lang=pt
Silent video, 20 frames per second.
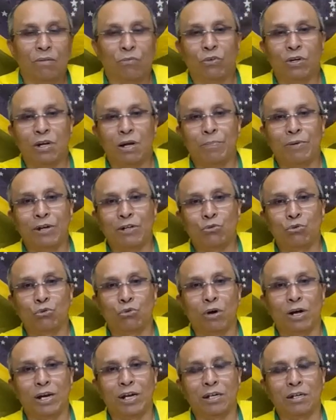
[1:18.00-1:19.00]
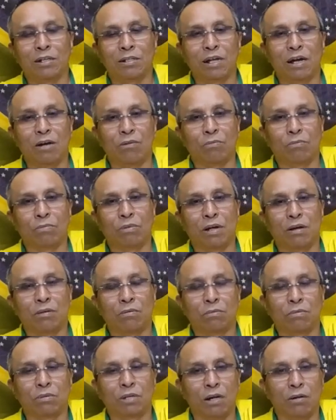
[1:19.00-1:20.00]
Foi na época do Dória que deram,
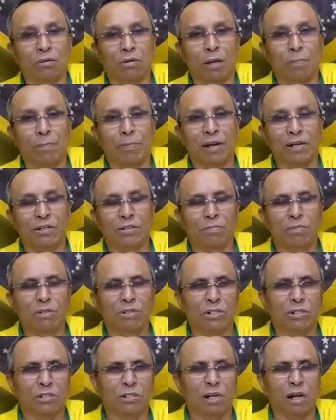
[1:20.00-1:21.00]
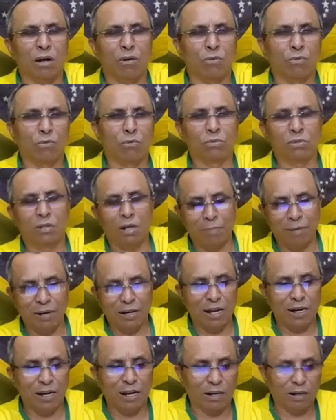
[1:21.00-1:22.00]
deram, deram lá para ela administrar ou
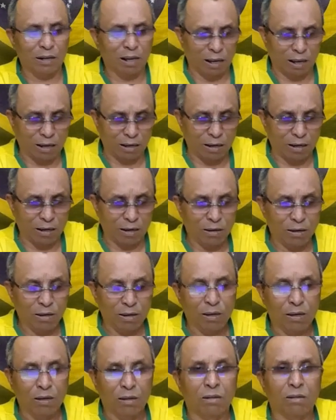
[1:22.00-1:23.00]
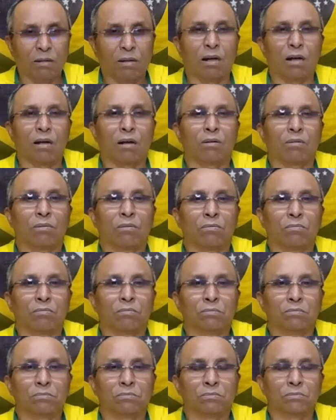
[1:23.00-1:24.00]
trabalhar na, na, na, na
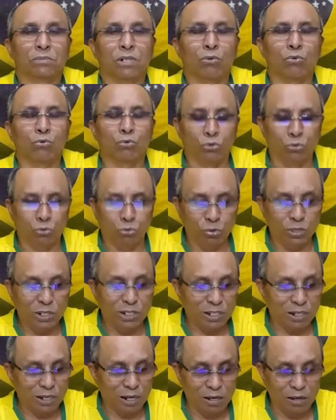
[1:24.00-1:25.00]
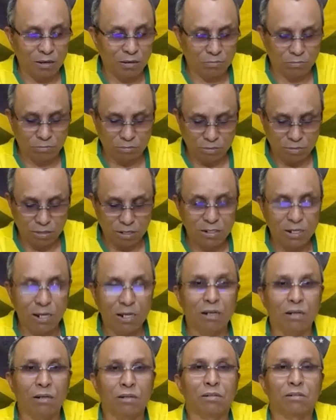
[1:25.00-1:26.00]
a cultura, sei lá, na,
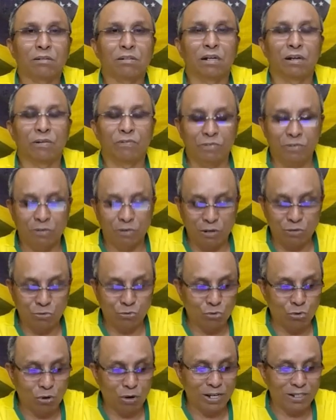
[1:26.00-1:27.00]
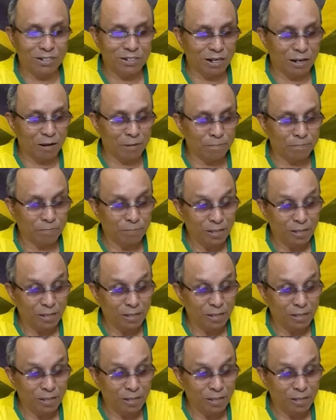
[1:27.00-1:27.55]
essa televisão na Dória, sei lá.